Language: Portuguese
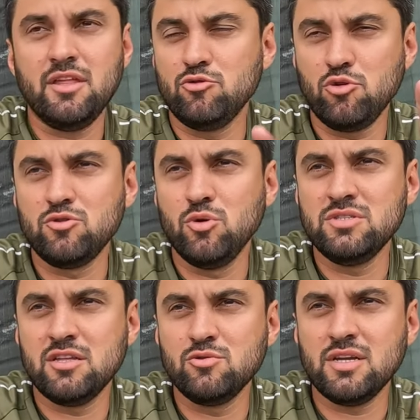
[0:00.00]
eu tô há
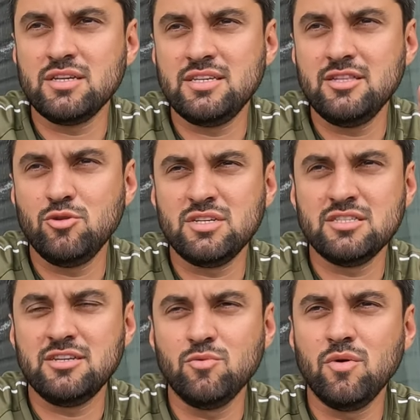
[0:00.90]
dois anos aqui, dois
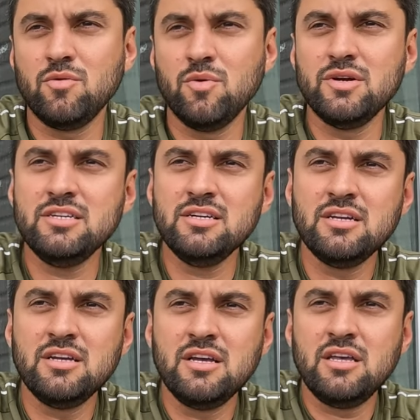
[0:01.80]
anos e alguma coisa,
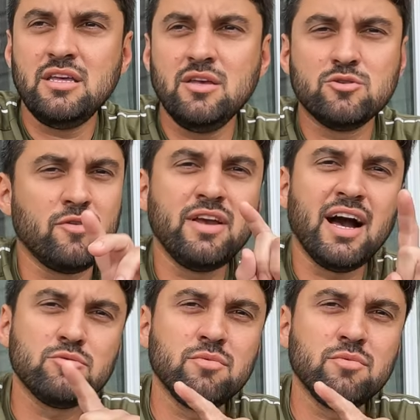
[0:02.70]
e eu só vi rato